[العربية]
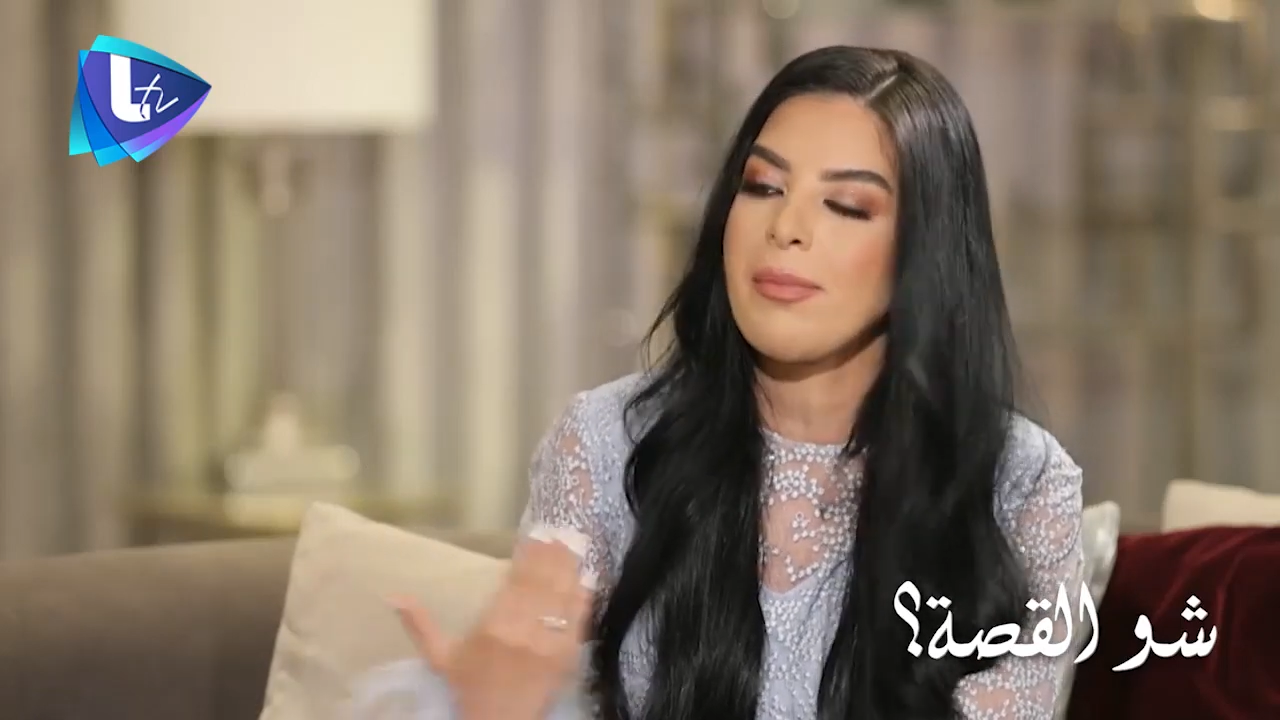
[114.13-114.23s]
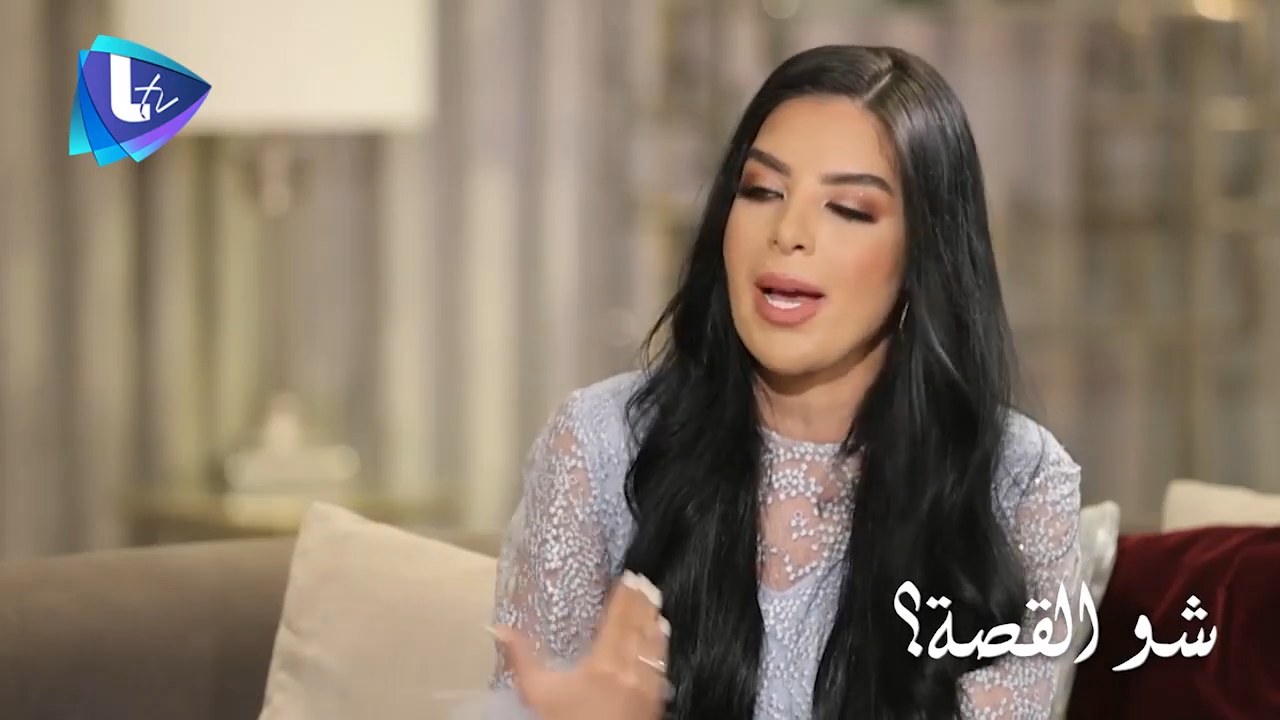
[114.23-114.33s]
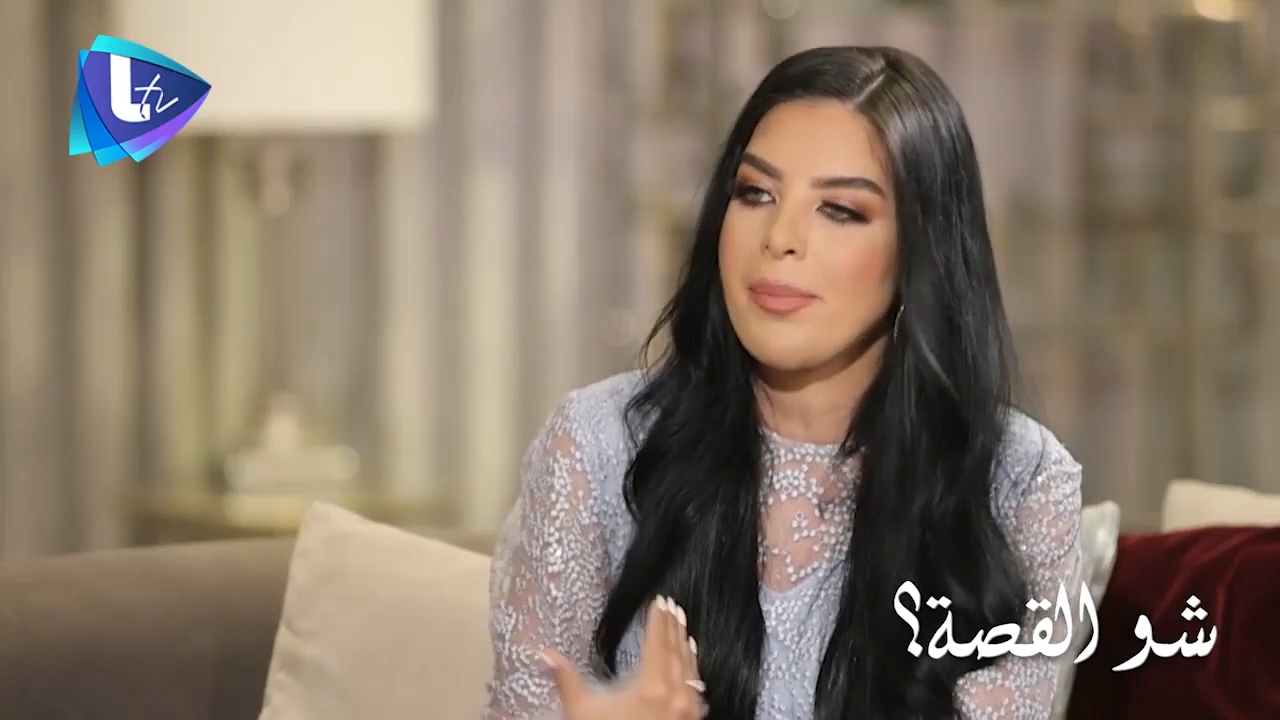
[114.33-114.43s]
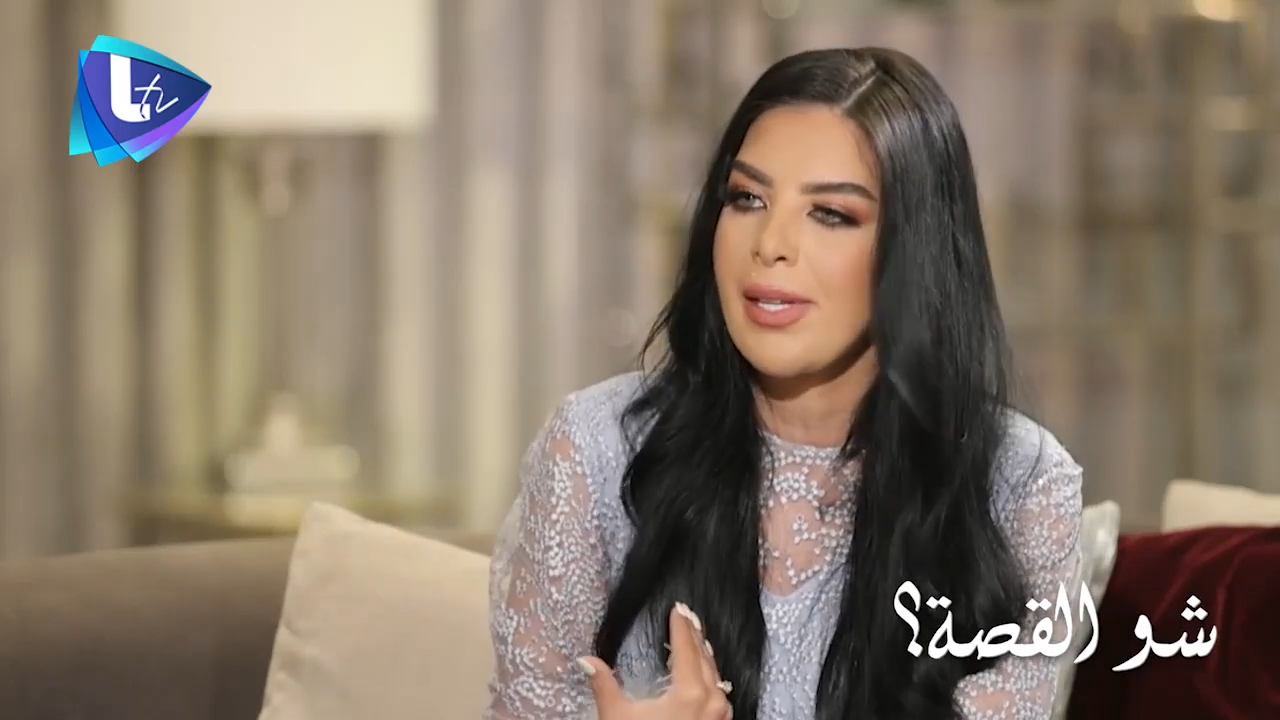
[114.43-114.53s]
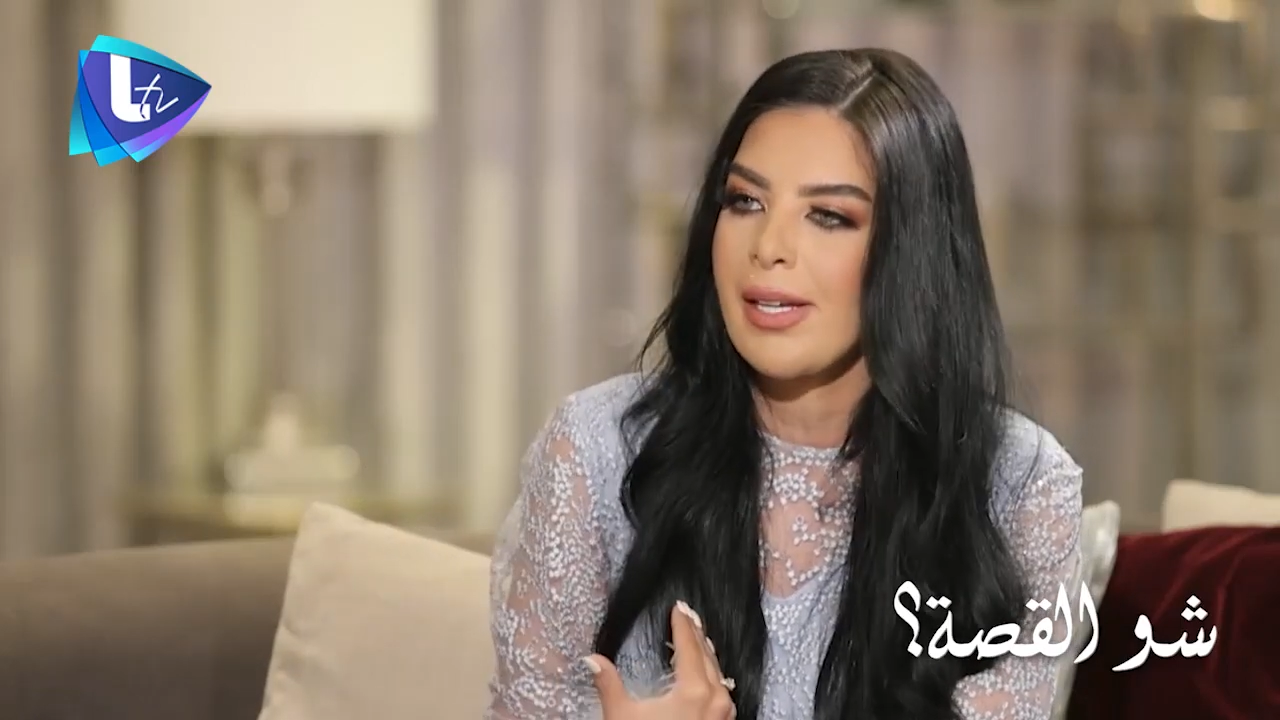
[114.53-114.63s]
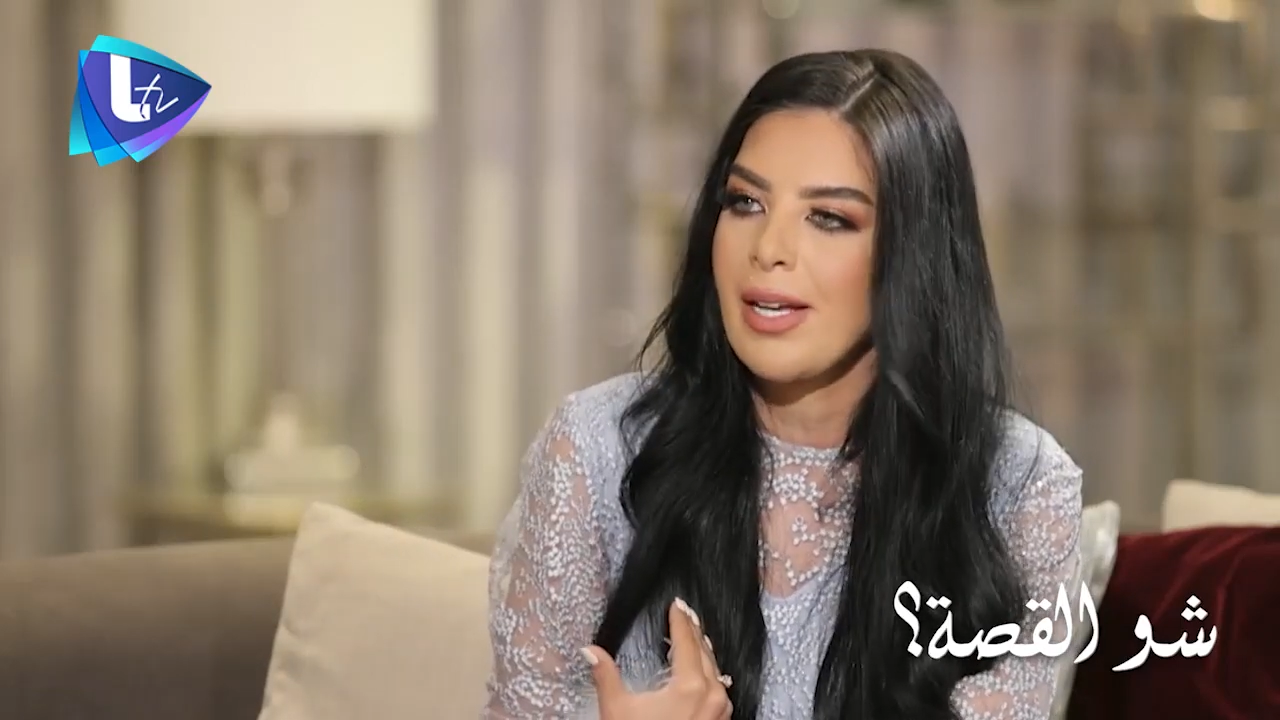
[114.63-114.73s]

محبتك